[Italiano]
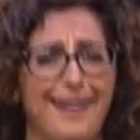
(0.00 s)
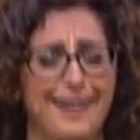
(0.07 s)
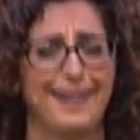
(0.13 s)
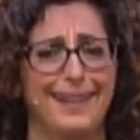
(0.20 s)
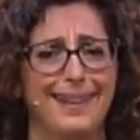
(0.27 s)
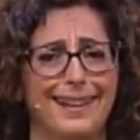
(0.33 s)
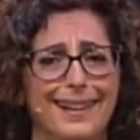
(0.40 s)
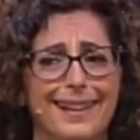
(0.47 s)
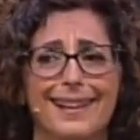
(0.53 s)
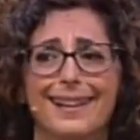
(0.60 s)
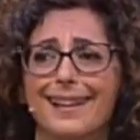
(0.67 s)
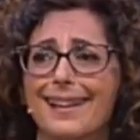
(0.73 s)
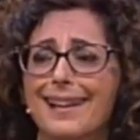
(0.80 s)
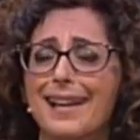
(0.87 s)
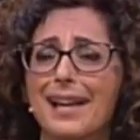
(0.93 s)
quando mai?
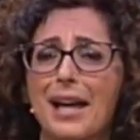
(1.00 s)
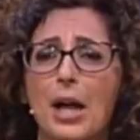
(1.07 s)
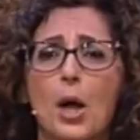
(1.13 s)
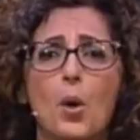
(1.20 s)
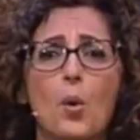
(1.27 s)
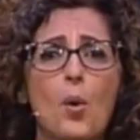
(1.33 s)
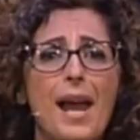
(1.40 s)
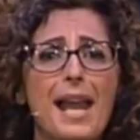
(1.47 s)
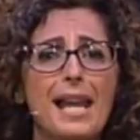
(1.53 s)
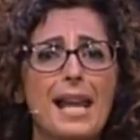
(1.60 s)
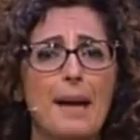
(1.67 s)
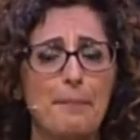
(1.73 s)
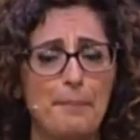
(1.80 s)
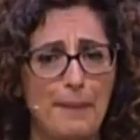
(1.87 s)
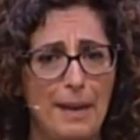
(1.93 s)

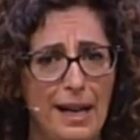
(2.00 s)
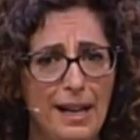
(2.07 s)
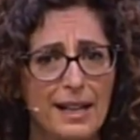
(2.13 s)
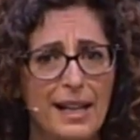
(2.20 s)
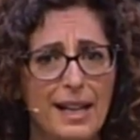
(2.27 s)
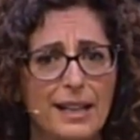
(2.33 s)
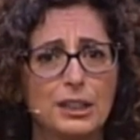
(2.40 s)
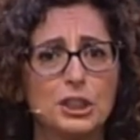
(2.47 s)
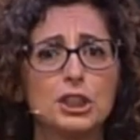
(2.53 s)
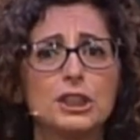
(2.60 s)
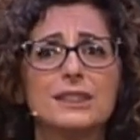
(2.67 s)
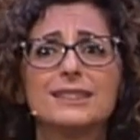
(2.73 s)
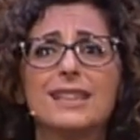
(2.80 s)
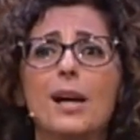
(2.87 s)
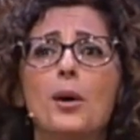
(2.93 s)
Quella a mare ci
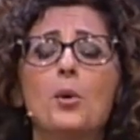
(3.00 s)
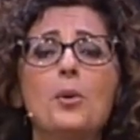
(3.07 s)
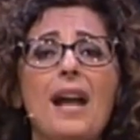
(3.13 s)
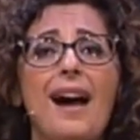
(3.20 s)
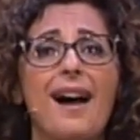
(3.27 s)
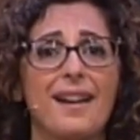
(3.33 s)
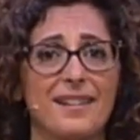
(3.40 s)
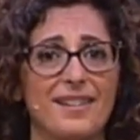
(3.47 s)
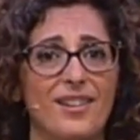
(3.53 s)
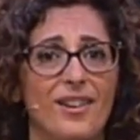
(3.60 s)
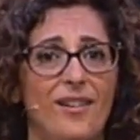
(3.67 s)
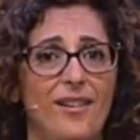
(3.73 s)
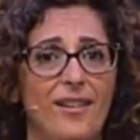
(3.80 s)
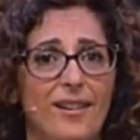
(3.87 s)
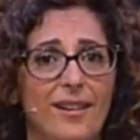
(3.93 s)
sta un
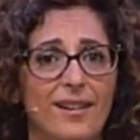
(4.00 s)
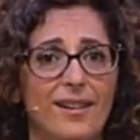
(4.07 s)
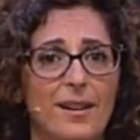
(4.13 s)
anno.